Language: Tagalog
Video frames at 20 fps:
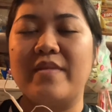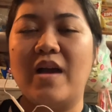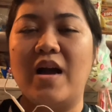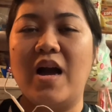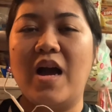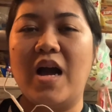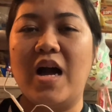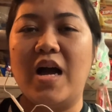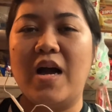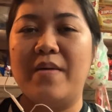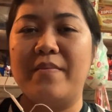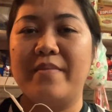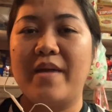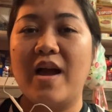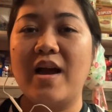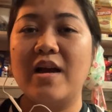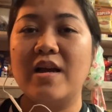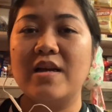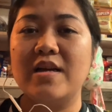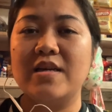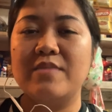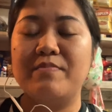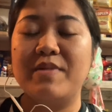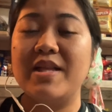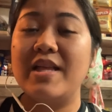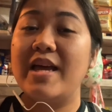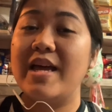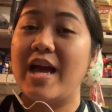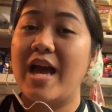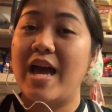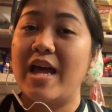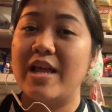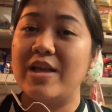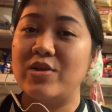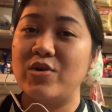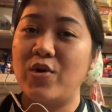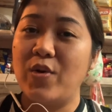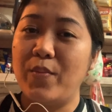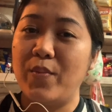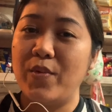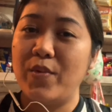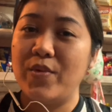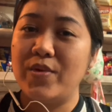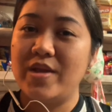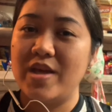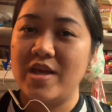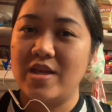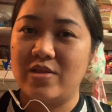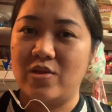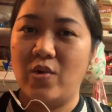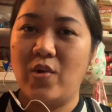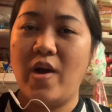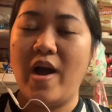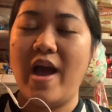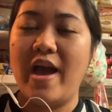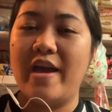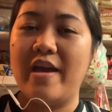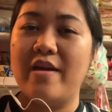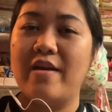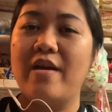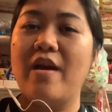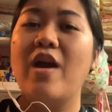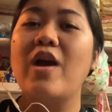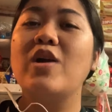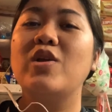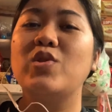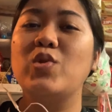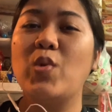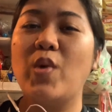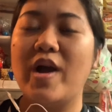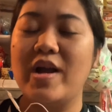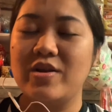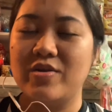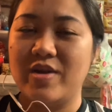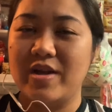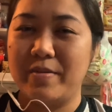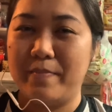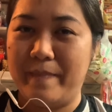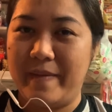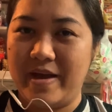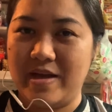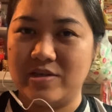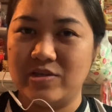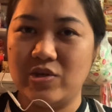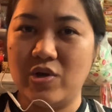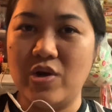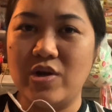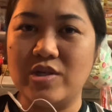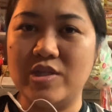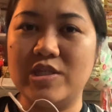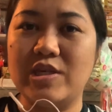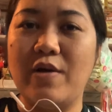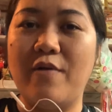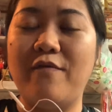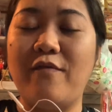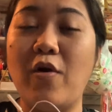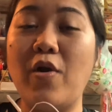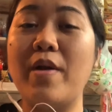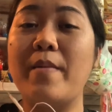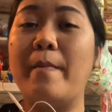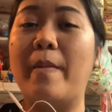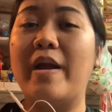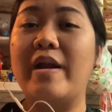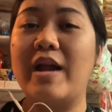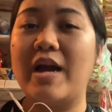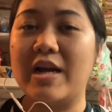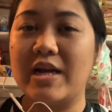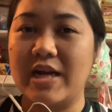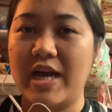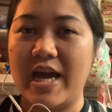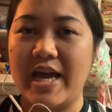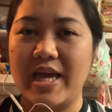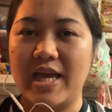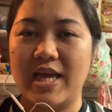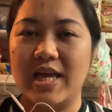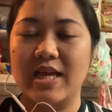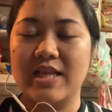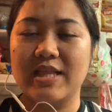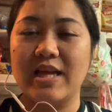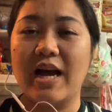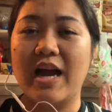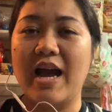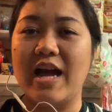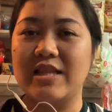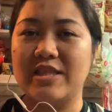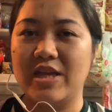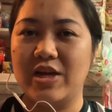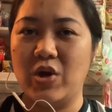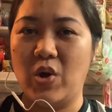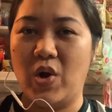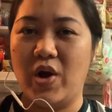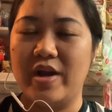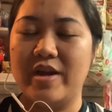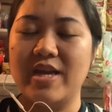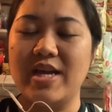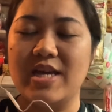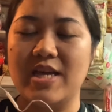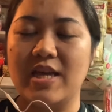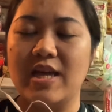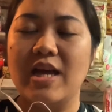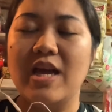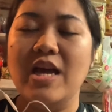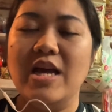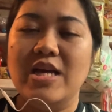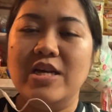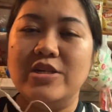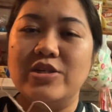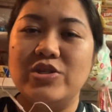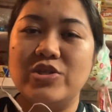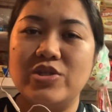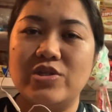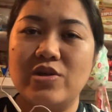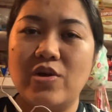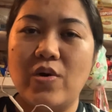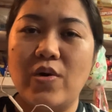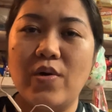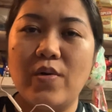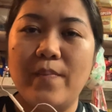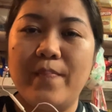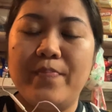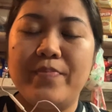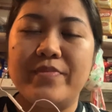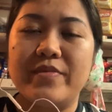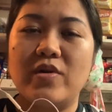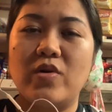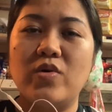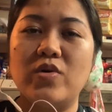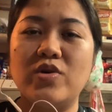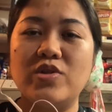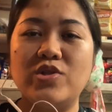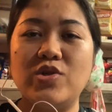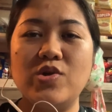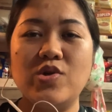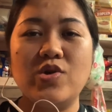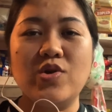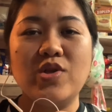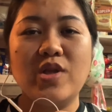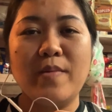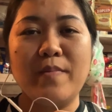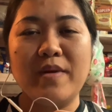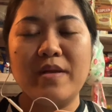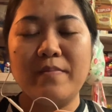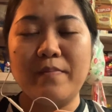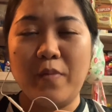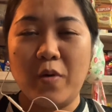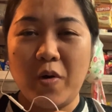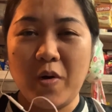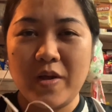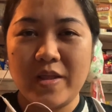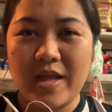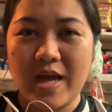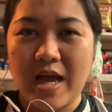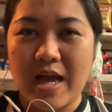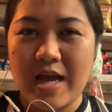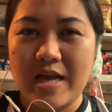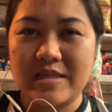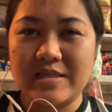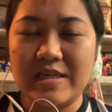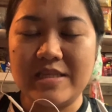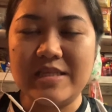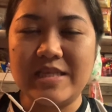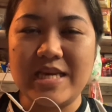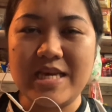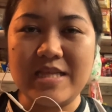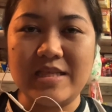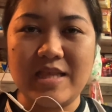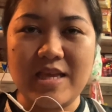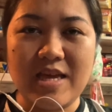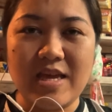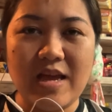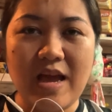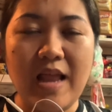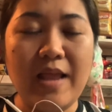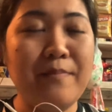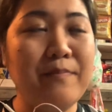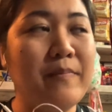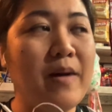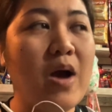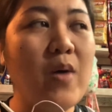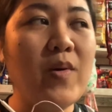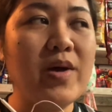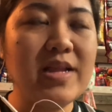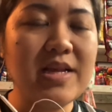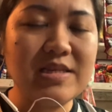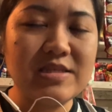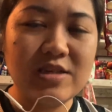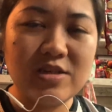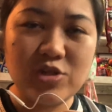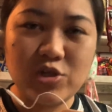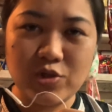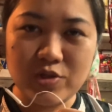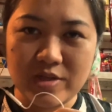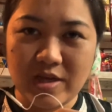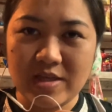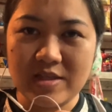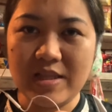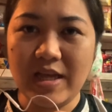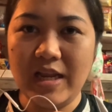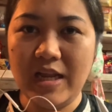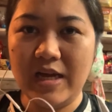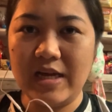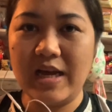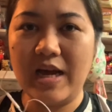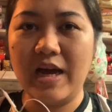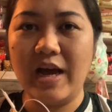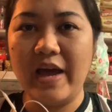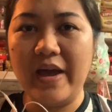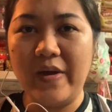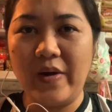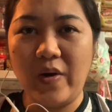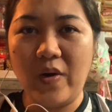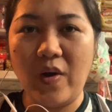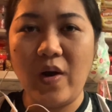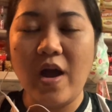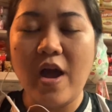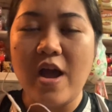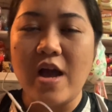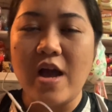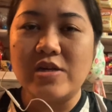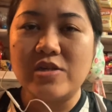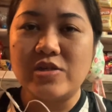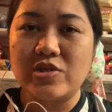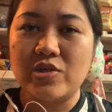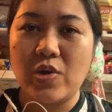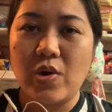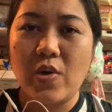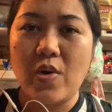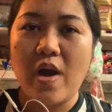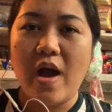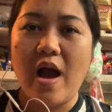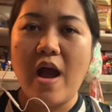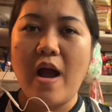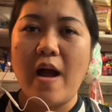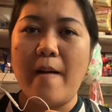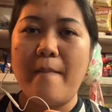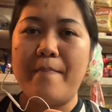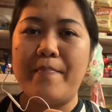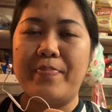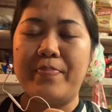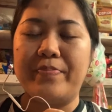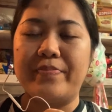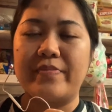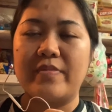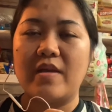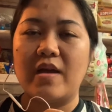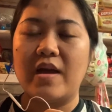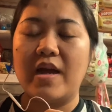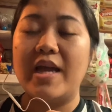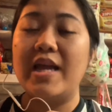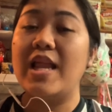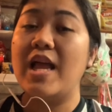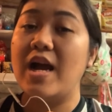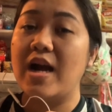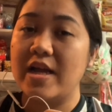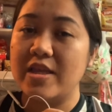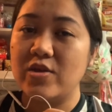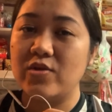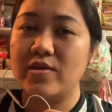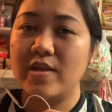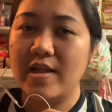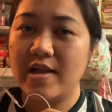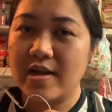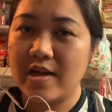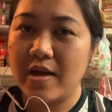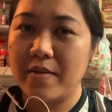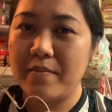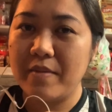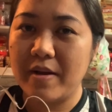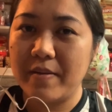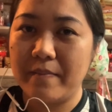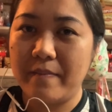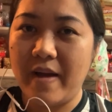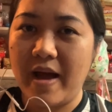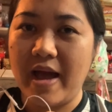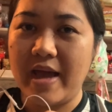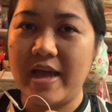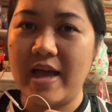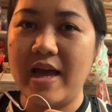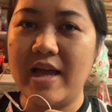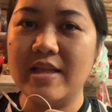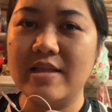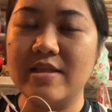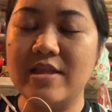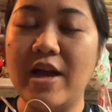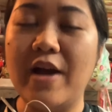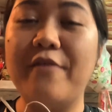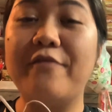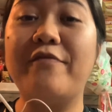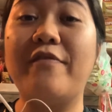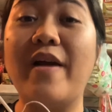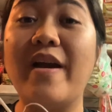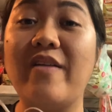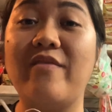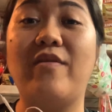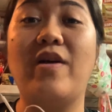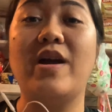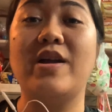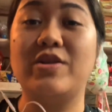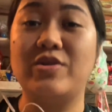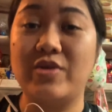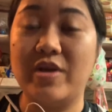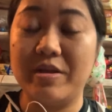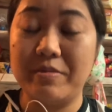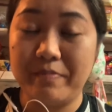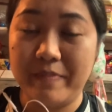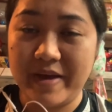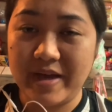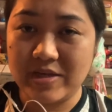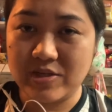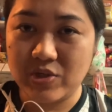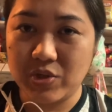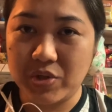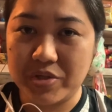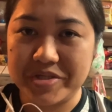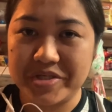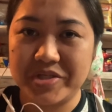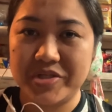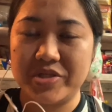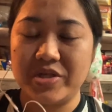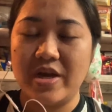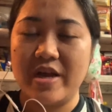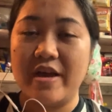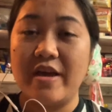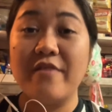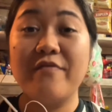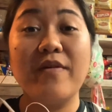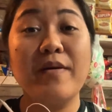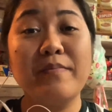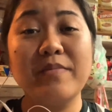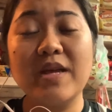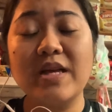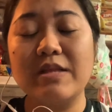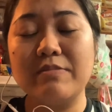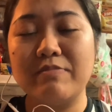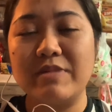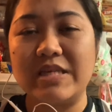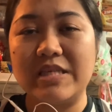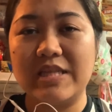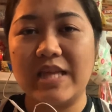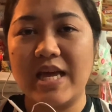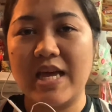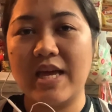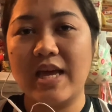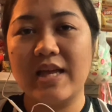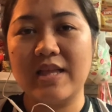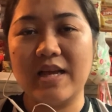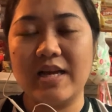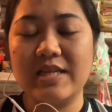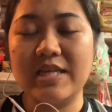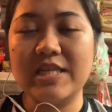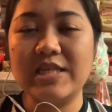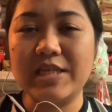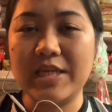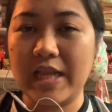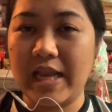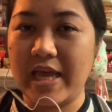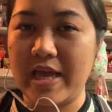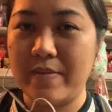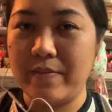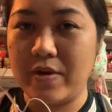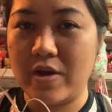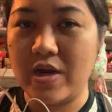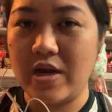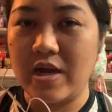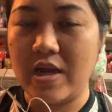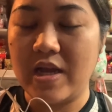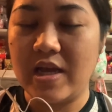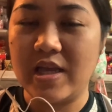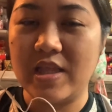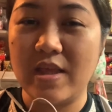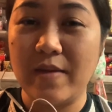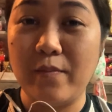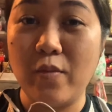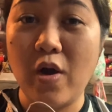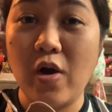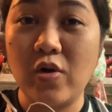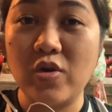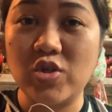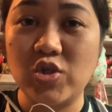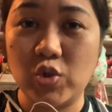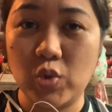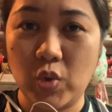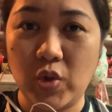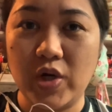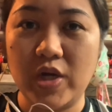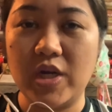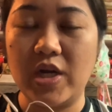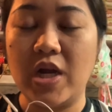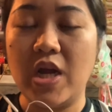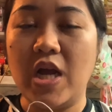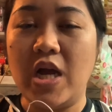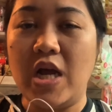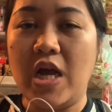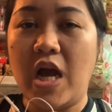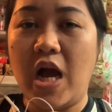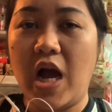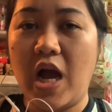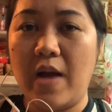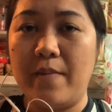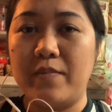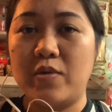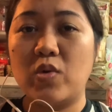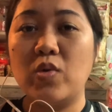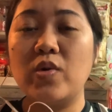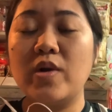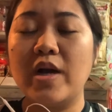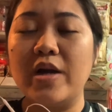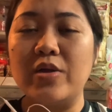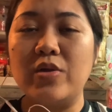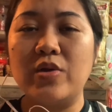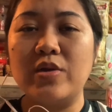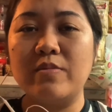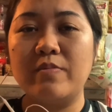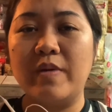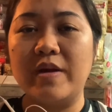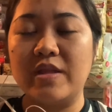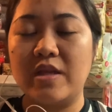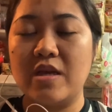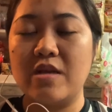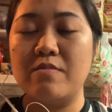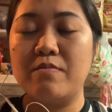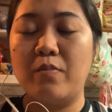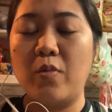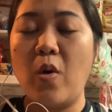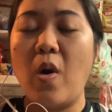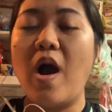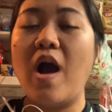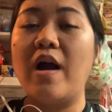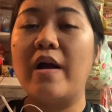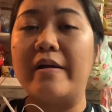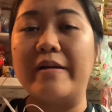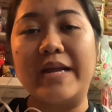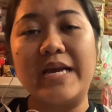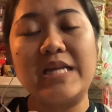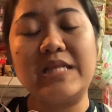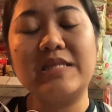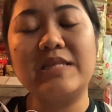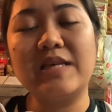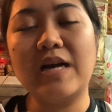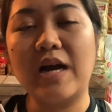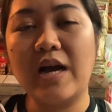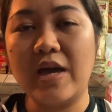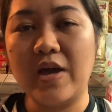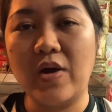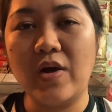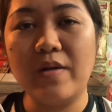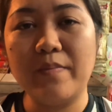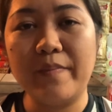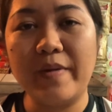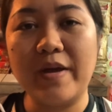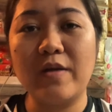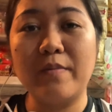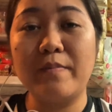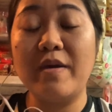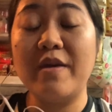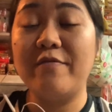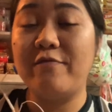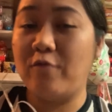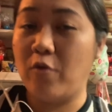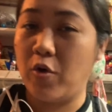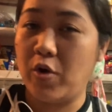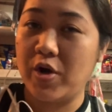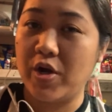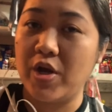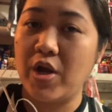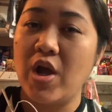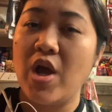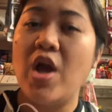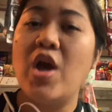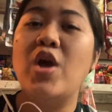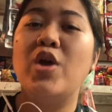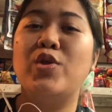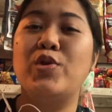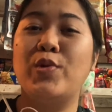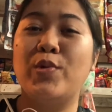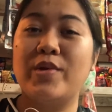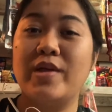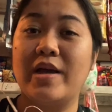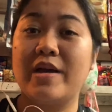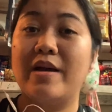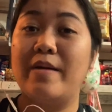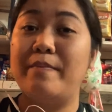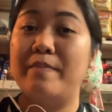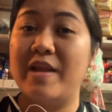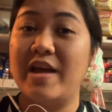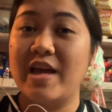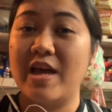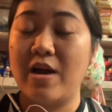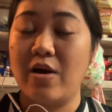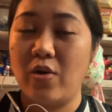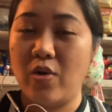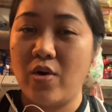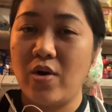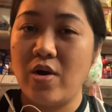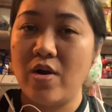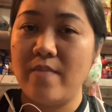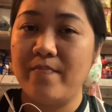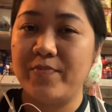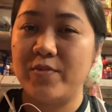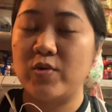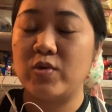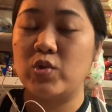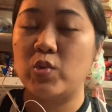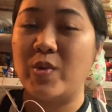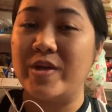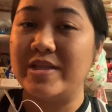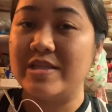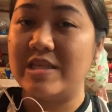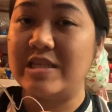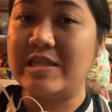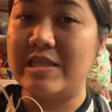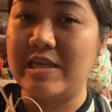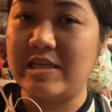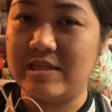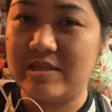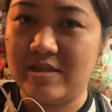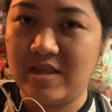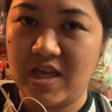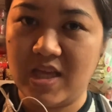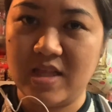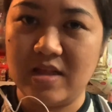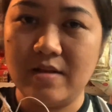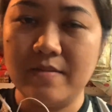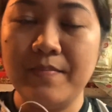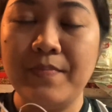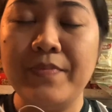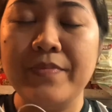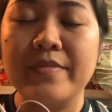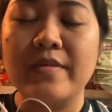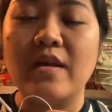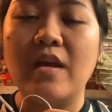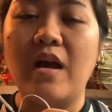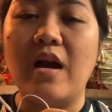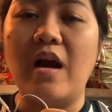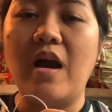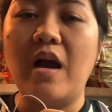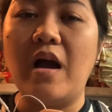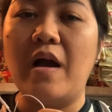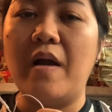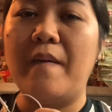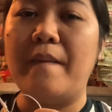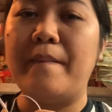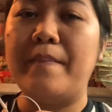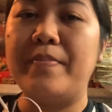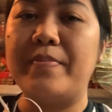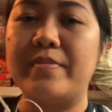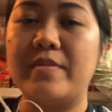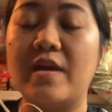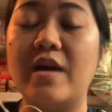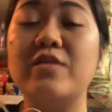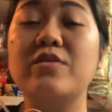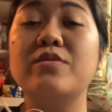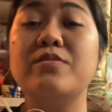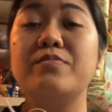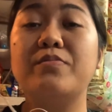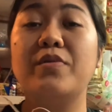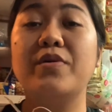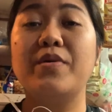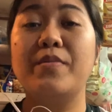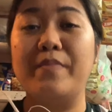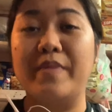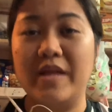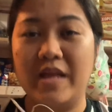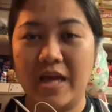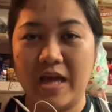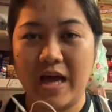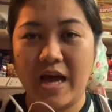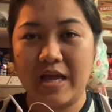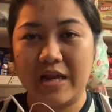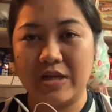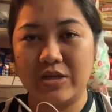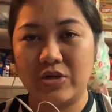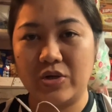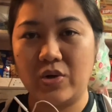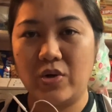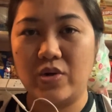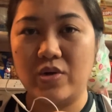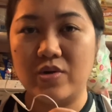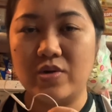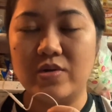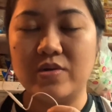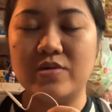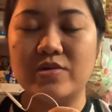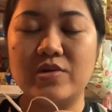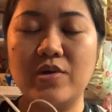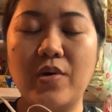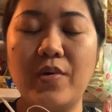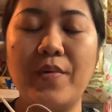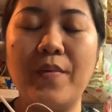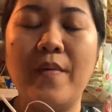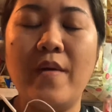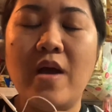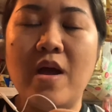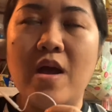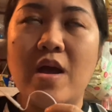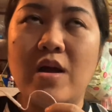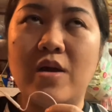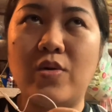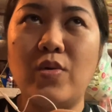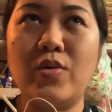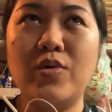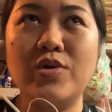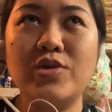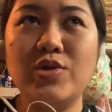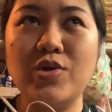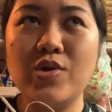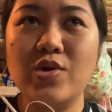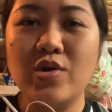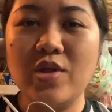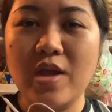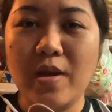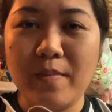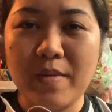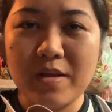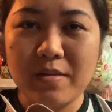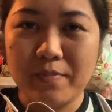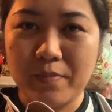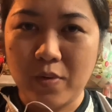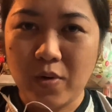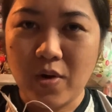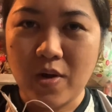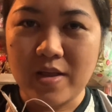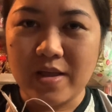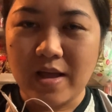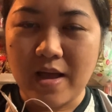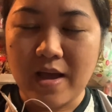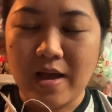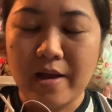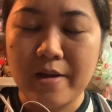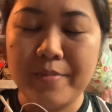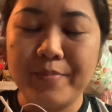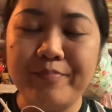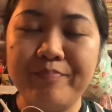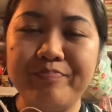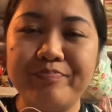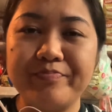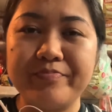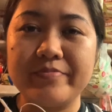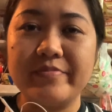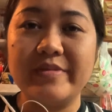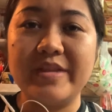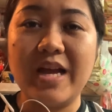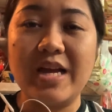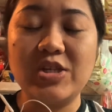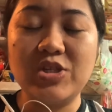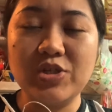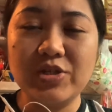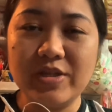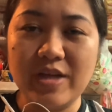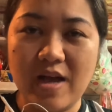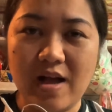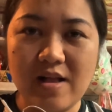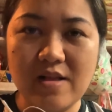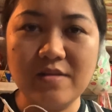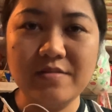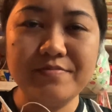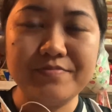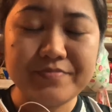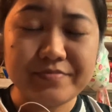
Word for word: um, ang binayaran ko po dito ay 200 pesos for barangay na category. So, kung gusto niyo naman po na sa city, halimbawa na sa syudad talaga kayo, So, um, kailangan nyo talagang magbayad ng 500 pesos. If I'm not mistaken, na ah, disclaimer, hindi po ako sure um, kung ganun pa din po ang rate sa ngayon. before, nung nag-apply ako, nung 2016, um, ganun po yung binayaran ko. So, kung gusto nyo naman po ng national,